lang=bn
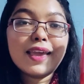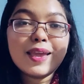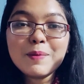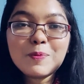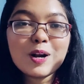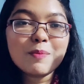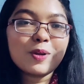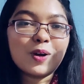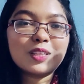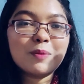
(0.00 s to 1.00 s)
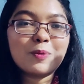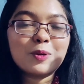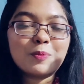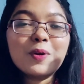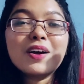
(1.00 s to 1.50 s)
এরপর আমি কথা
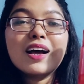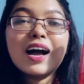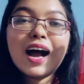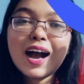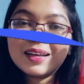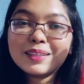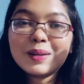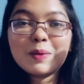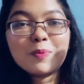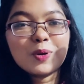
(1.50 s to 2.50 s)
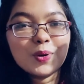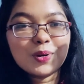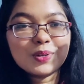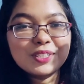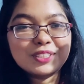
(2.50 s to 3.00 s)
বলবো হাদালাবু
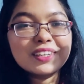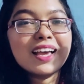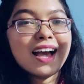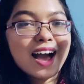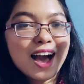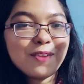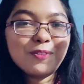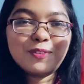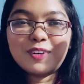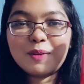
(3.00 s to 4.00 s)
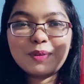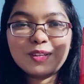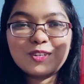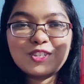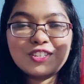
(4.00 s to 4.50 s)
গোকুজুন আলফা ফার্মিং
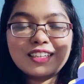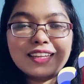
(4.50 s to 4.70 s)
লোশনটি